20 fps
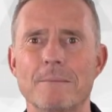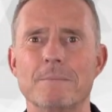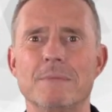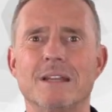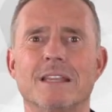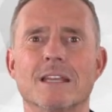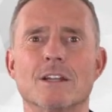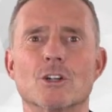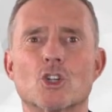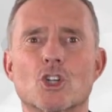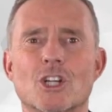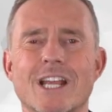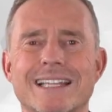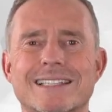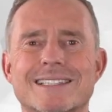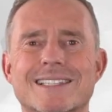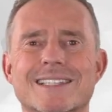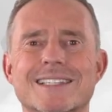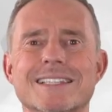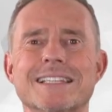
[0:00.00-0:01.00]
mit den
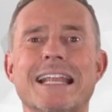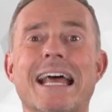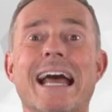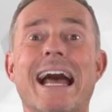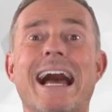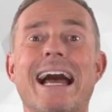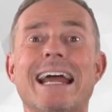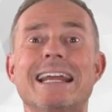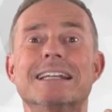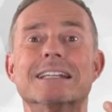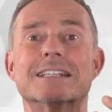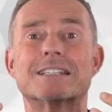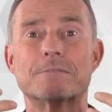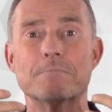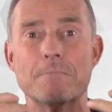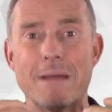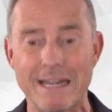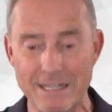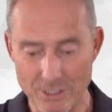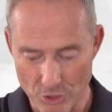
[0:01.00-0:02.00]
Schätzen eines
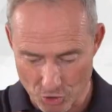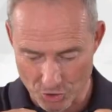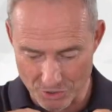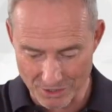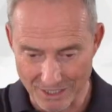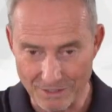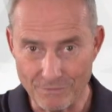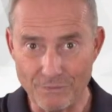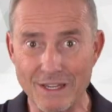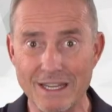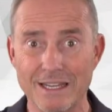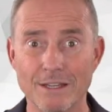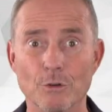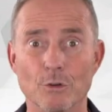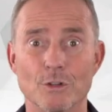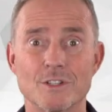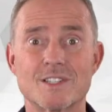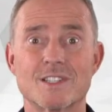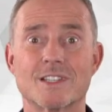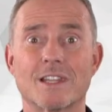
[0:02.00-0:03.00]
Menschen, die wir in
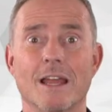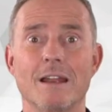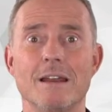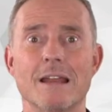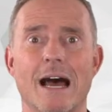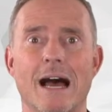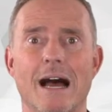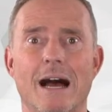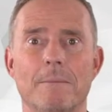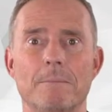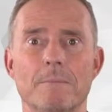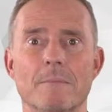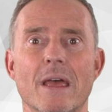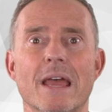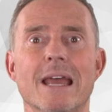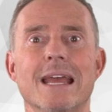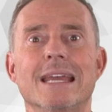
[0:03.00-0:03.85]
uns drin haben.